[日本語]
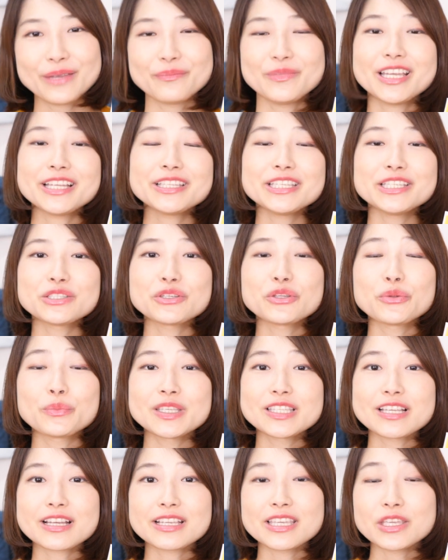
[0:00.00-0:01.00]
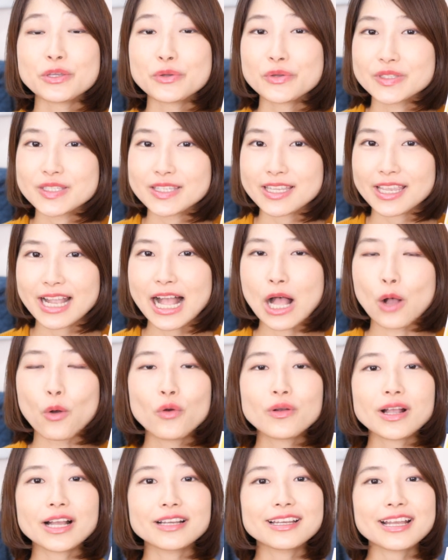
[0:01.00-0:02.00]
ピアニストの三崎陽介が
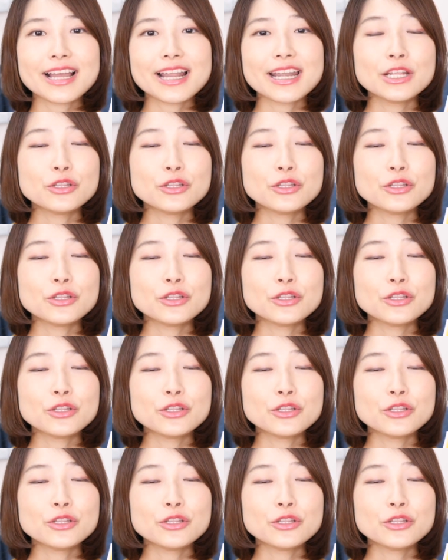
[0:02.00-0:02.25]
音楽関